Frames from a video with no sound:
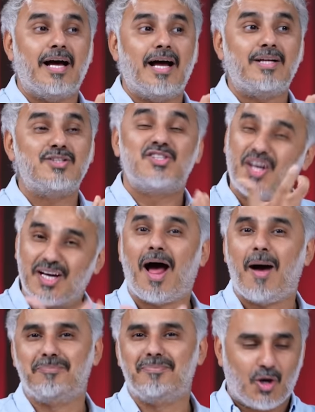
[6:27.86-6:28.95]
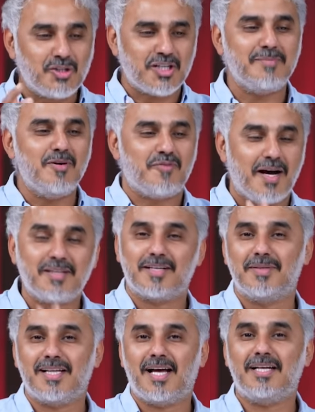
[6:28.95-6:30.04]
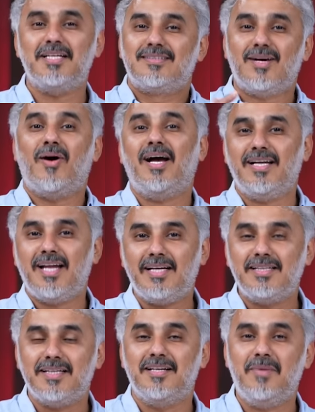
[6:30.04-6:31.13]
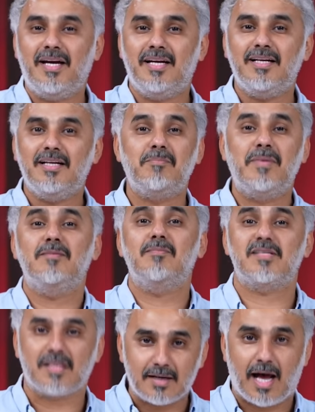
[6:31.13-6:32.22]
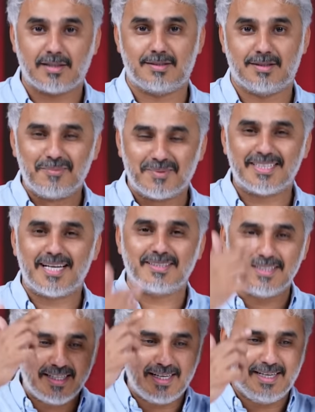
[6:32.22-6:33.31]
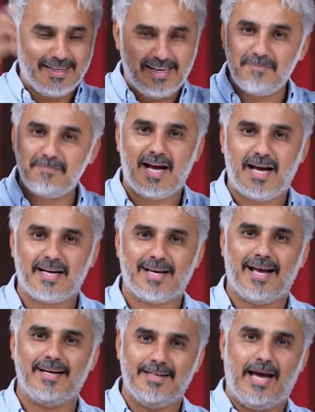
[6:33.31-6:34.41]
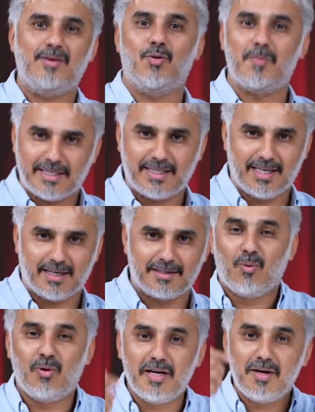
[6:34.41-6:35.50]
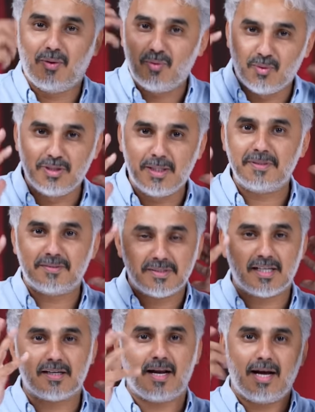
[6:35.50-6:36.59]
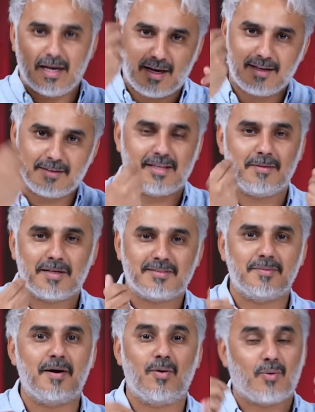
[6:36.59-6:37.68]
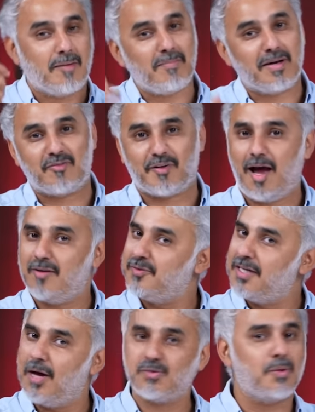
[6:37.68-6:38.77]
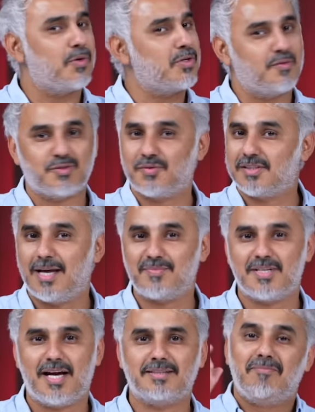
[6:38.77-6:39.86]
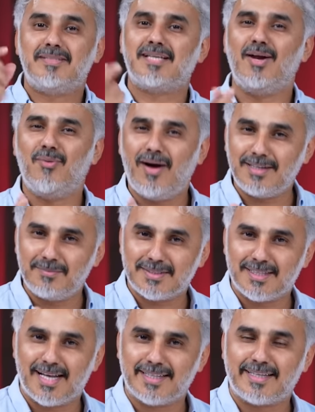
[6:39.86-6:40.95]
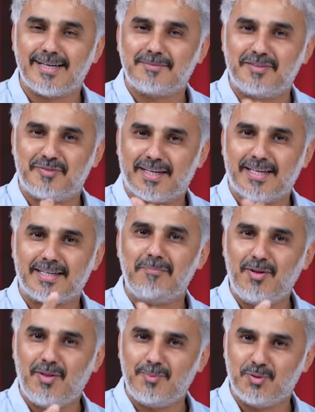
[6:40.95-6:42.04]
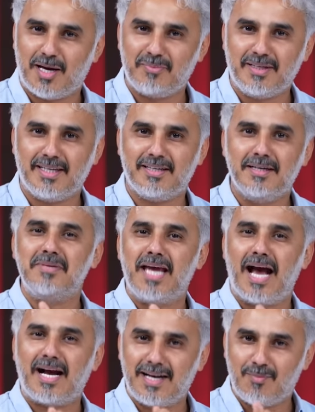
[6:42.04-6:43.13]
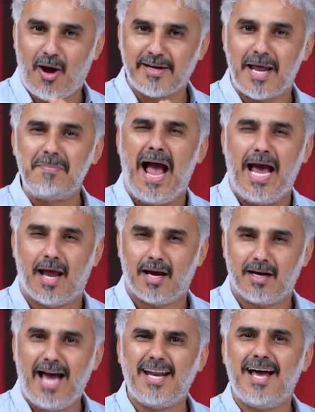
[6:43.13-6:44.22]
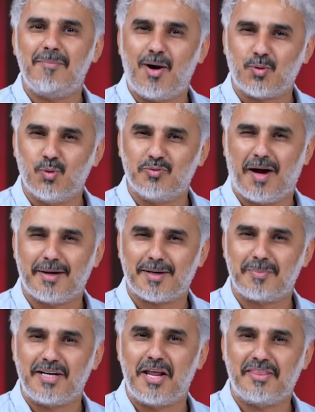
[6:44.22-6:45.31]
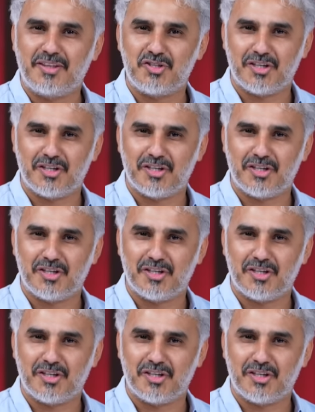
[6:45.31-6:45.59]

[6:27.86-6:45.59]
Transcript: الاستغراب كوتش ايمون في هذا رمضان سوى اعلان لمحل محل مصرات مصرات اللي هي العمه حق العمانيين ولبس مصره كانت كي مرتبه وكان مره فرحان فيها وصور نفسه في سناب شات بس الوان المصرات كانت بتفكر بعض المتابعين باكله معينه بحلا حلا معروف عربي لذيذ